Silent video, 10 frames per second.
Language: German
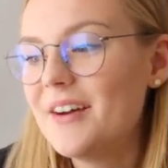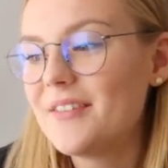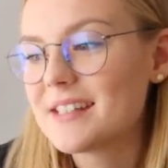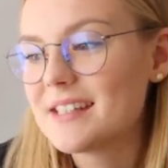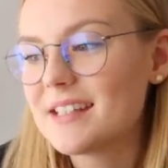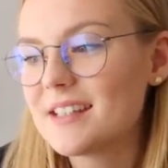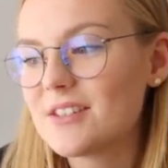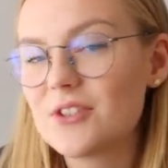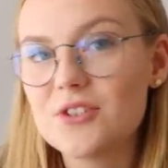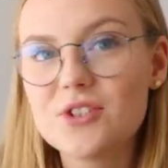was ich
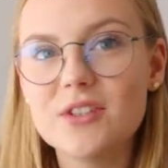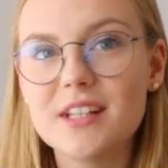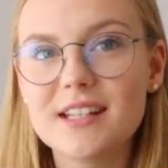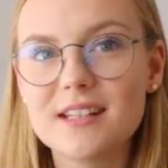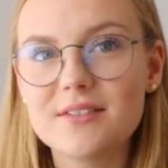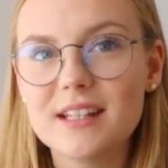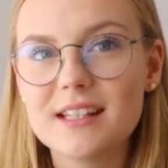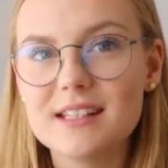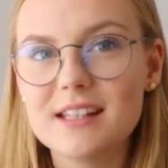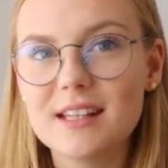sonst studiert hätte, wenn ich
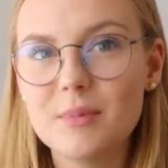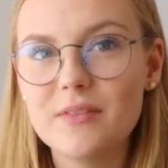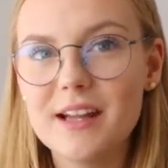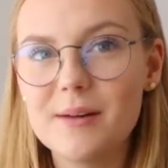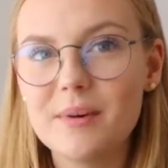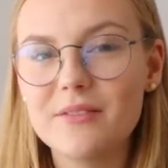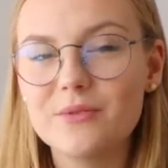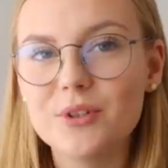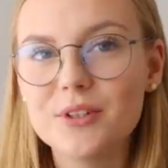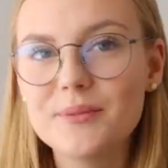jetzt nicht BWL machen
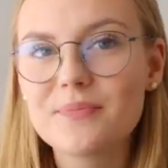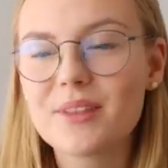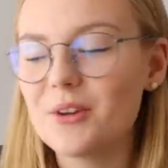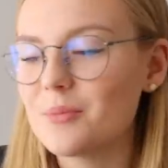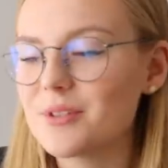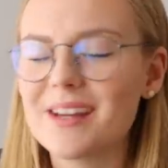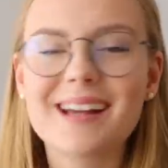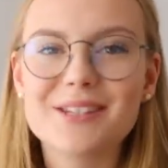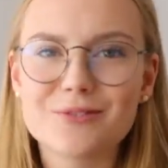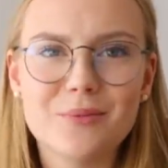würde. Und ich muss
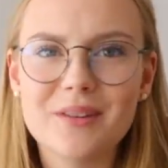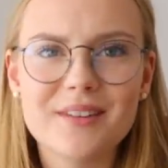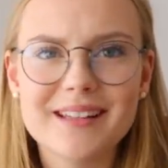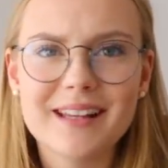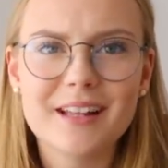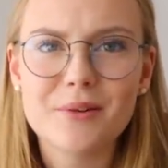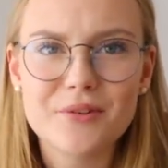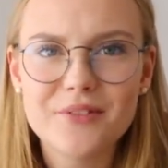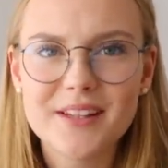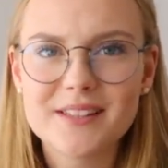sagen, also für mich war das eigentlich immer eine
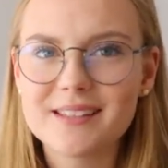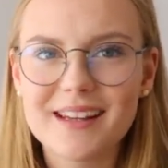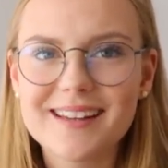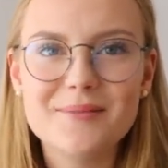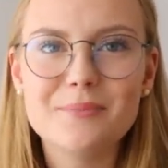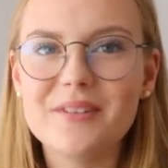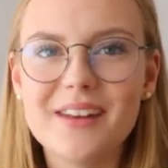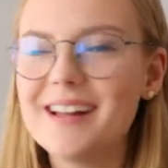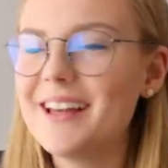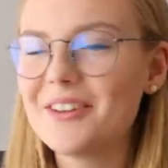fixe Sache.
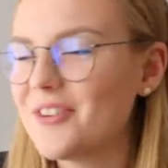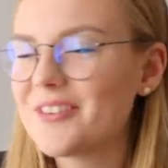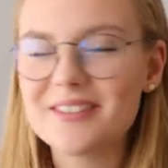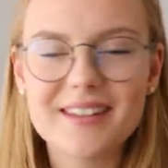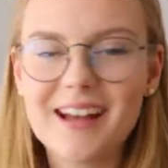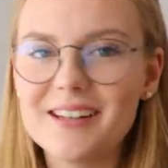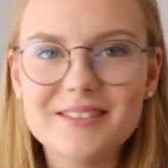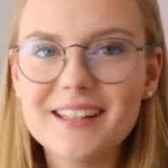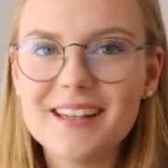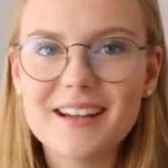BWL, also es ist geil.
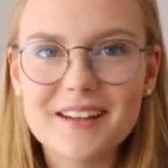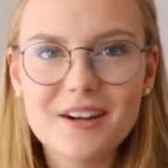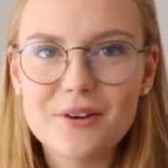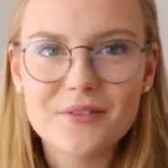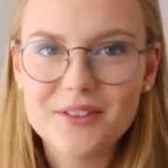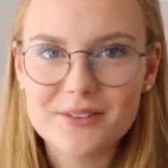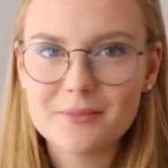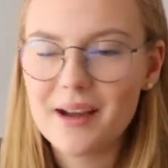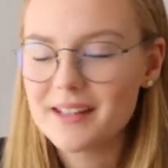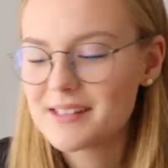Ich gehe darin auf, es
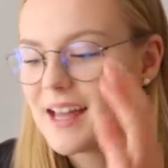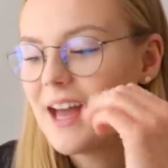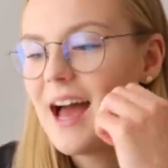ist meins.